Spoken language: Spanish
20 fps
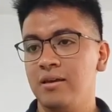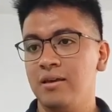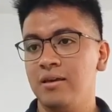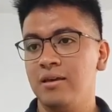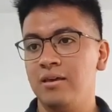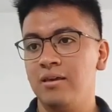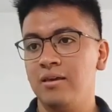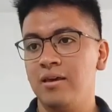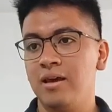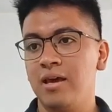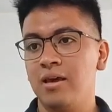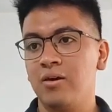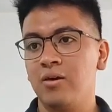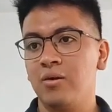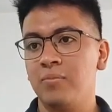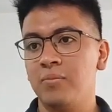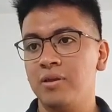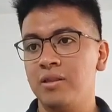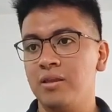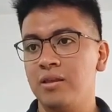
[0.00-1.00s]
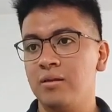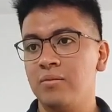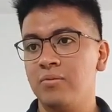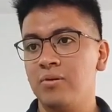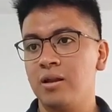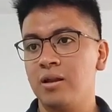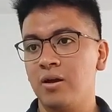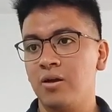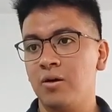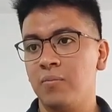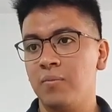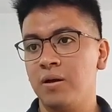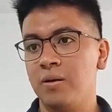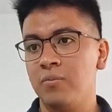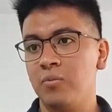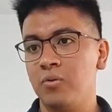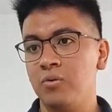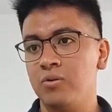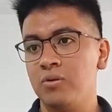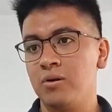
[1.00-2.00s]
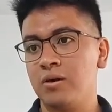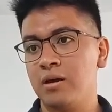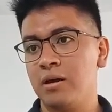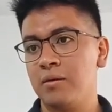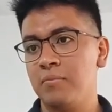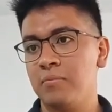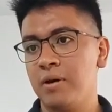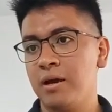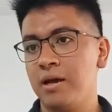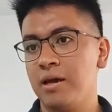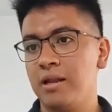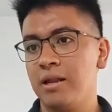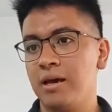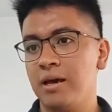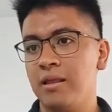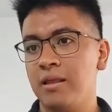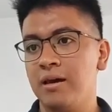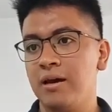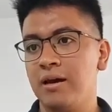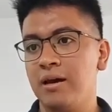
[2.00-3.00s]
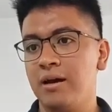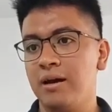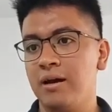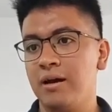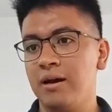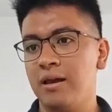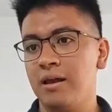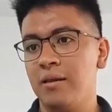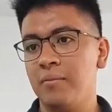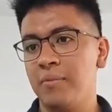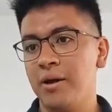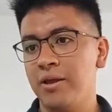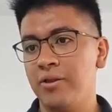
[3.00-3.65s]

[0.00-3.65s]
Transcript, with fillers: y ahí competiremos en la Copa del Mundo, que es más que nada el